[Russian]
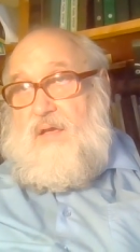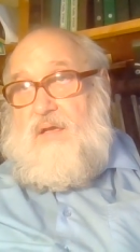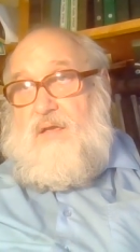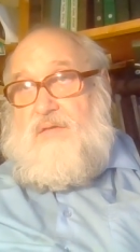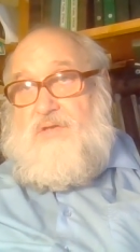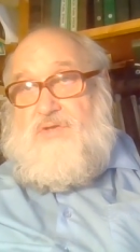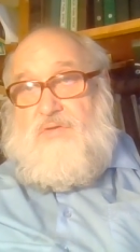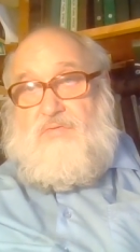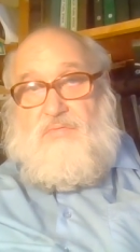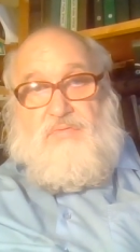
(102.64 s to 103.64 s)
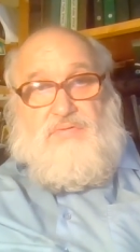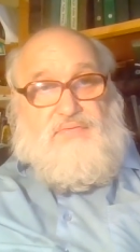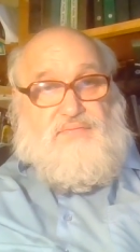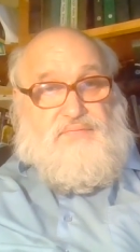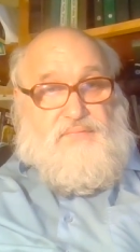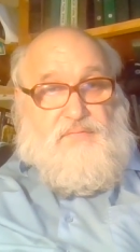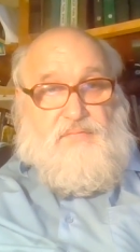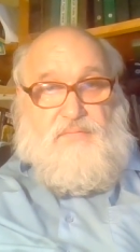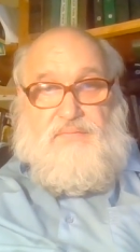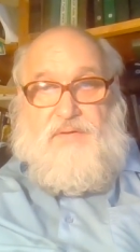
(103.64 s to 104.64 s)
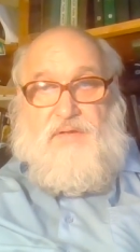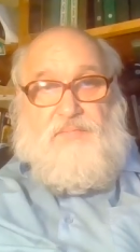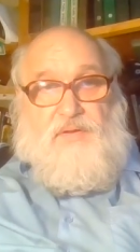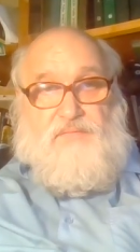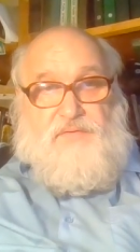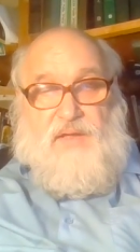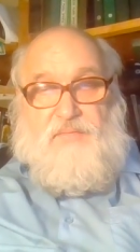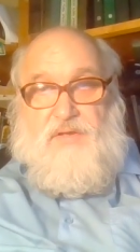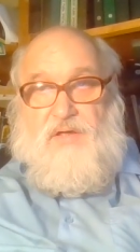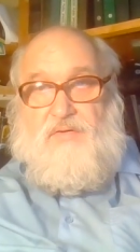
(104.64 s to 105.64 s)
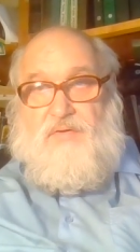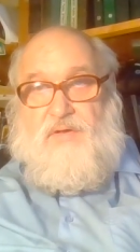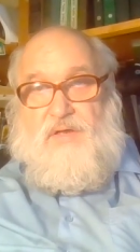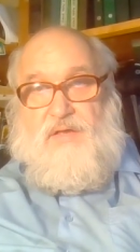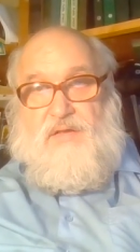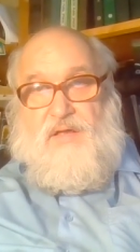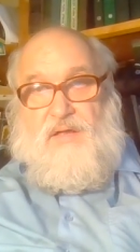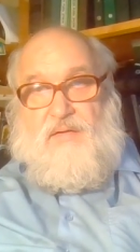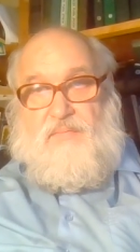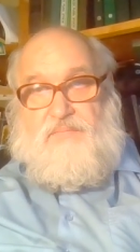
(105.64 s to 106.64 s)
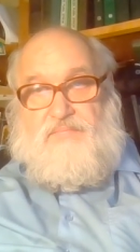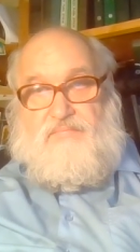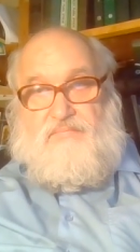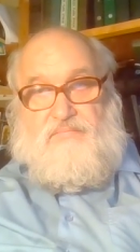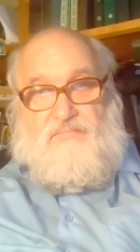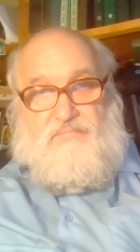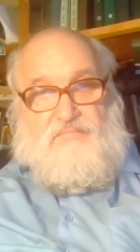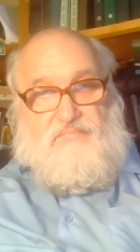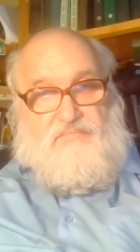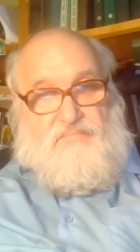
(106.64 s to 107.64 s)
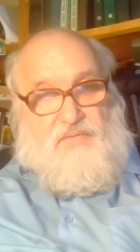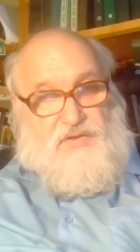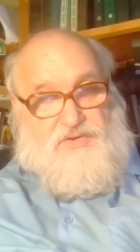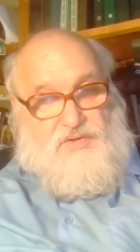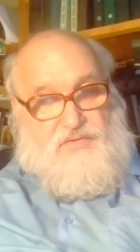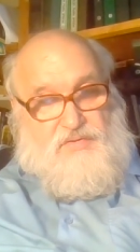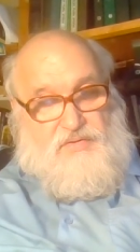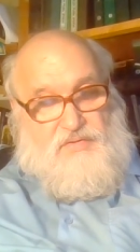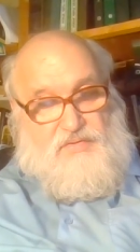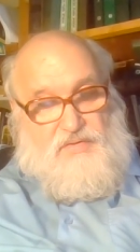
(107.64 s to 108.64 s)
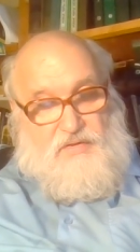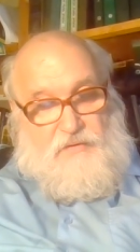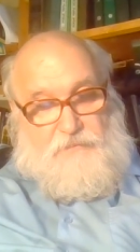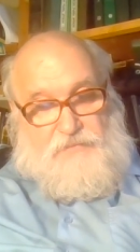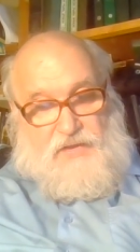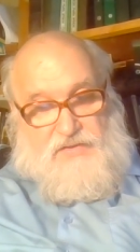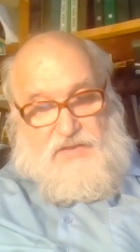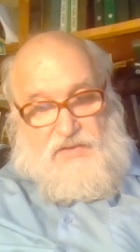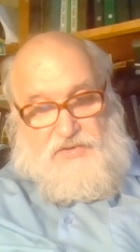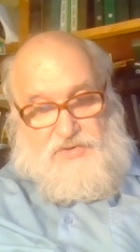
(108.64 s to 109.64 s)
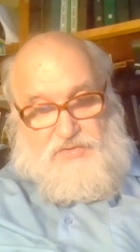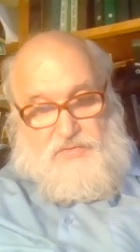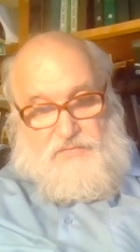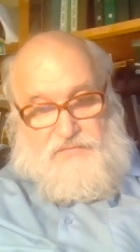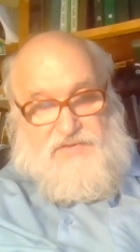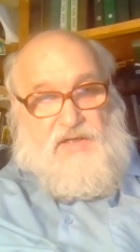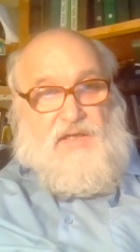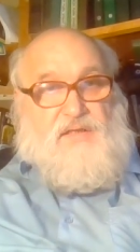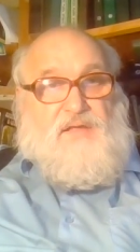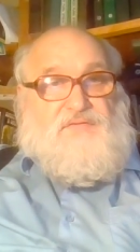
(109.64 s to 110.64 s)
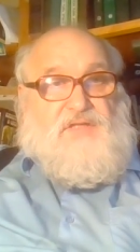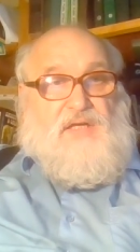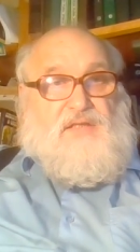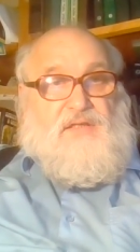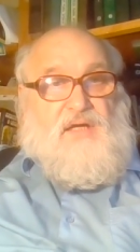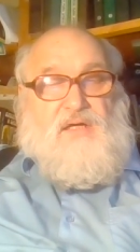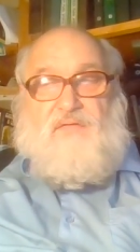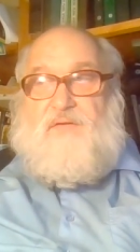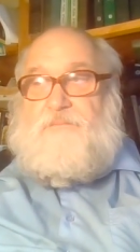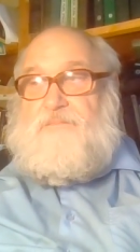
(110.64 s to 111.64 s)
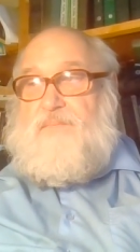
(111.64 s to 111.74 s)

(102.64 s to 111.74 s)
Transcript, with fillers: Э, значит, ну, э, это было время такое, когда, значит, э, казалось, что Вселенная вся одинакова,